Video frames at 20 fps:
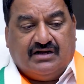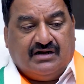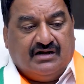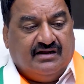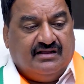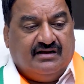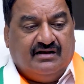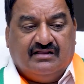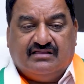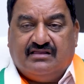
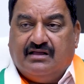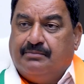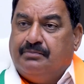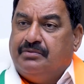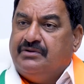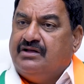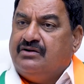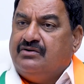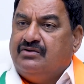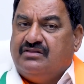ఎక్కడన్నా
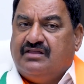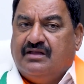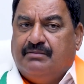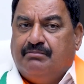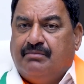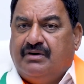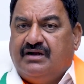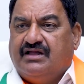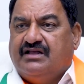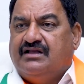తప్పు జరిగితే
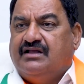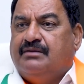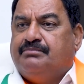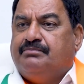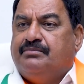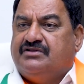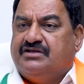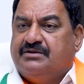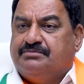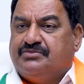ఎంబటే
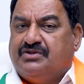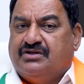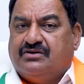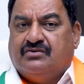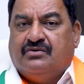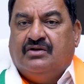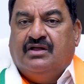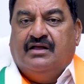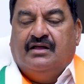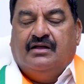
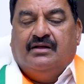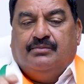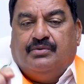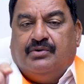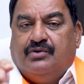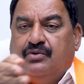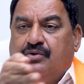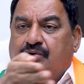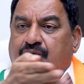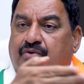చెప్తారు
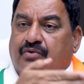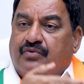ఇప్పుడు